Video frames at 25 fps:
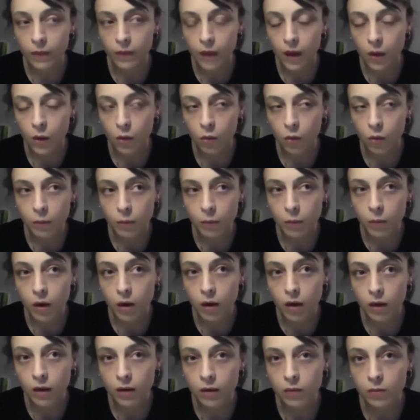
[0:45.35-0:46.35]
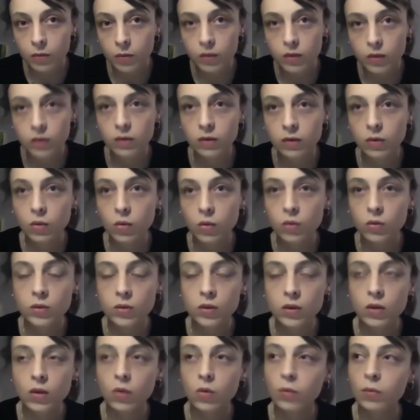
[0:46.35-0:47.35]
Yani o bir park mı
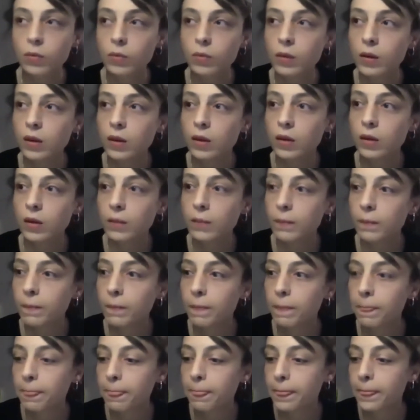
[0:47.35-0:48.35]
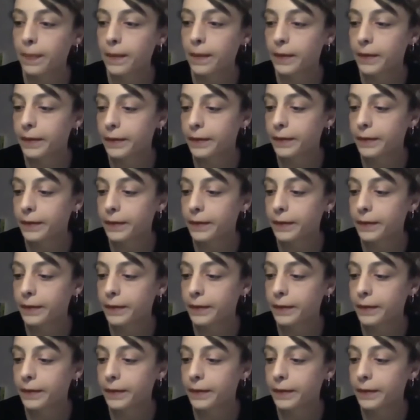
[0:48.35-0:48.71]
yoksa o bir e,